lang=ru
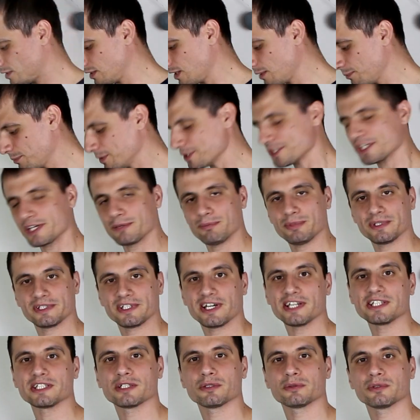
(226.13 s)
Лампочка
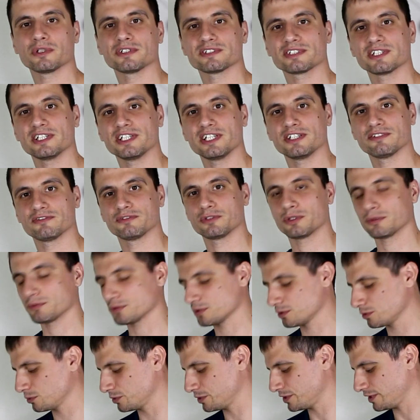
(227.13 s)
питания у нас горит в том
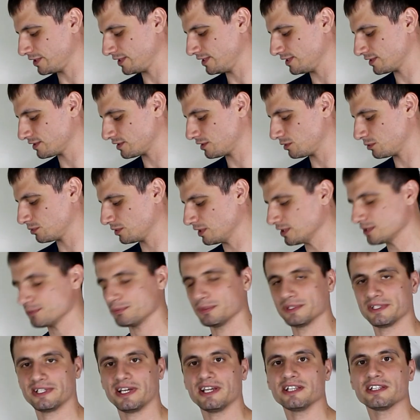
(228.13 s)
случае, если у нас
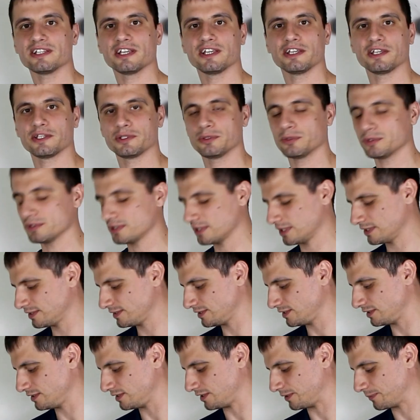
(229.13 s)
питание идет от
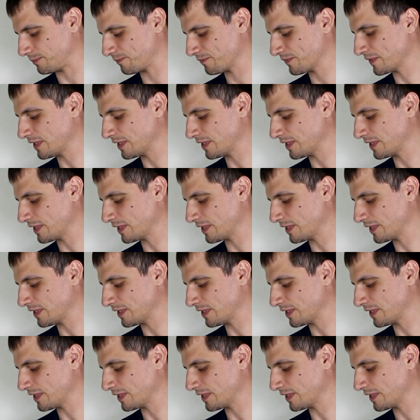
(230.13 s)
сети.